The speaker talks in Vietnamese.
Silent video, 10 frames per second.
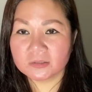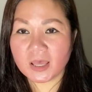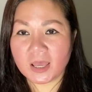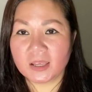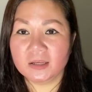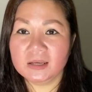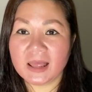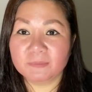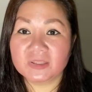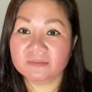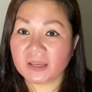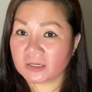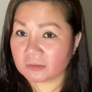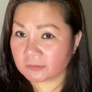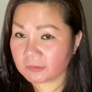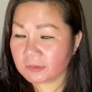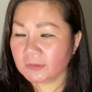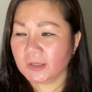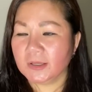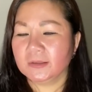thể làm như vậy nữa
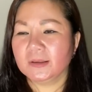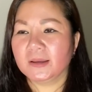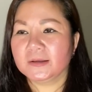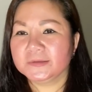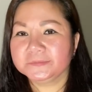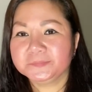thì